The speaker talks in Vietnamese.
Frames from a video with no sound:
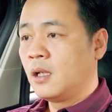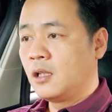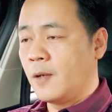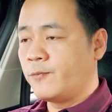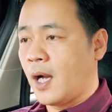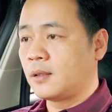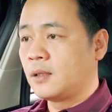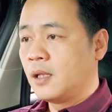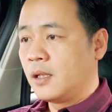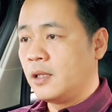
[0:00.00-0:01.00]
góp phần
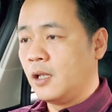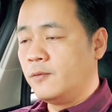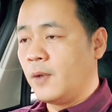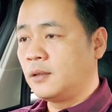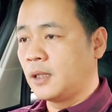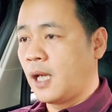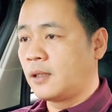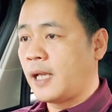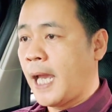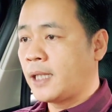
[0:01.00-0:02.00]
giữ vững tình hình
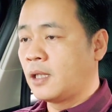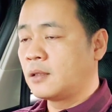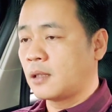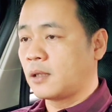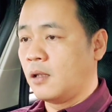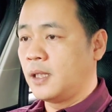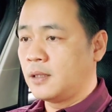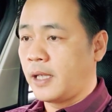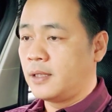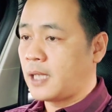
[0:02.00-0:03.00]
an ninh trật tự chính
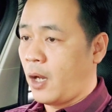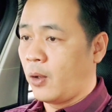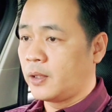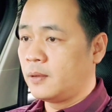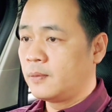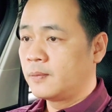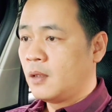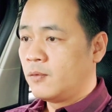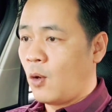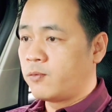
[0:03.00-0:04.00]
trị xã hội,
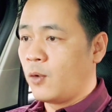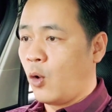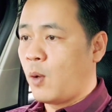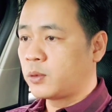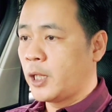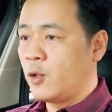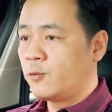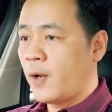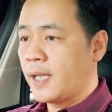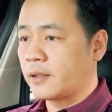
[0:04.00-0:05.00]
phục vụ mục tiêu
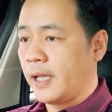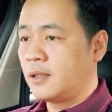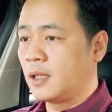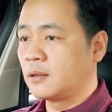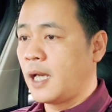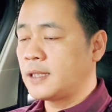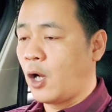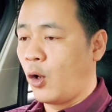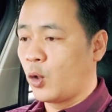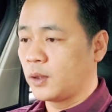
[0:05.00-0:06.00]
phát triển kinh tế xã
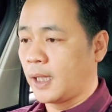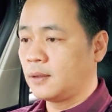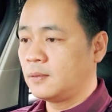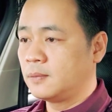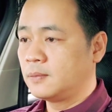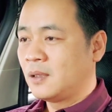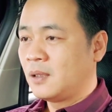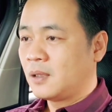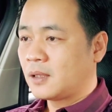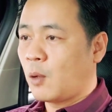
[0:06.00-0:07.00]
hội của tỉnh.
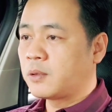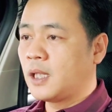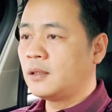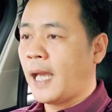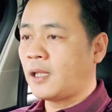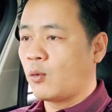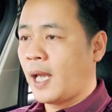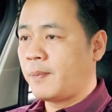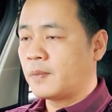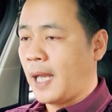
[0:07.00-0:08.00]
Trong 9 tháng đầu
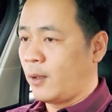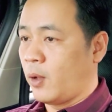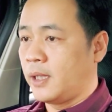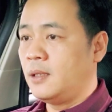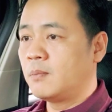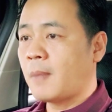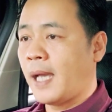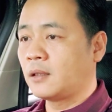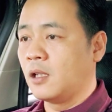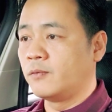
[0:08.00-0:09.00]
năm, Đảng ủy,
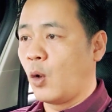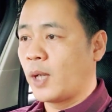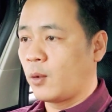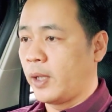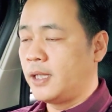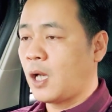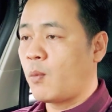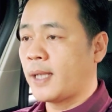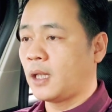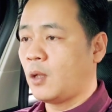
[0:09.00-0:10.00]
Ban Thường vụ Đảng ủy Công
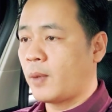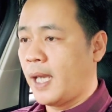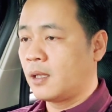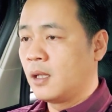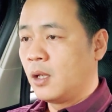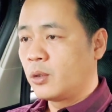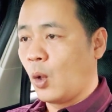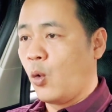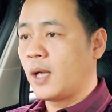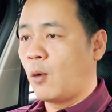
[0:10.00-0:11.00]
an tỉnh Long An
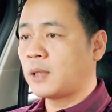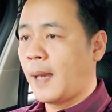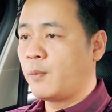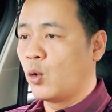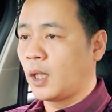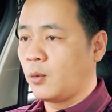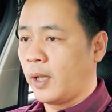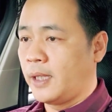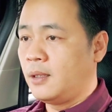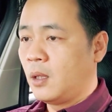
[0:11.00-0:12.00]
chủ động tham mưu tỉnh
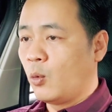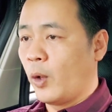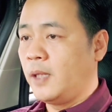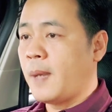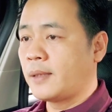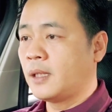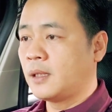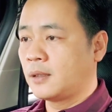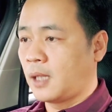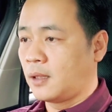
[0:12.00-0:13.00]
ủy, Ủy ban nhân
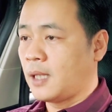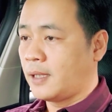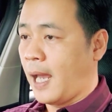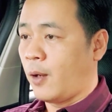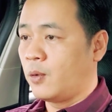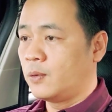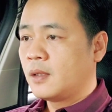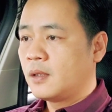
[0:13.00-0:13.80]
dân tỉnh lãnh đạo,